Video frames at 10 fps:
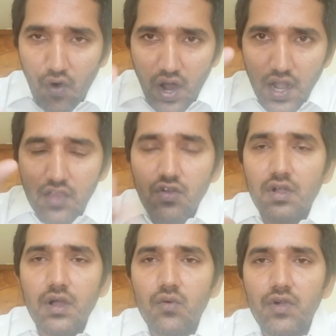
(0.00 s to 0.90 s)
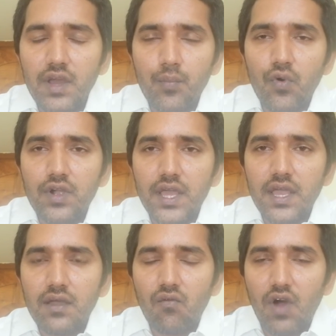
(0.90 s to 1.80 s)
వాళ్ళ యొక్క గుండెపోటే
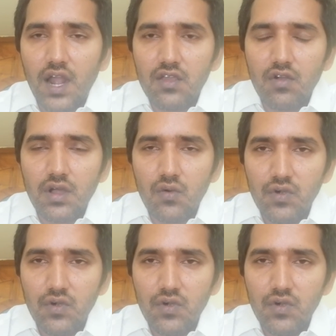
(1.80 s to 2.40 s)
వాళ్ళ యొక్క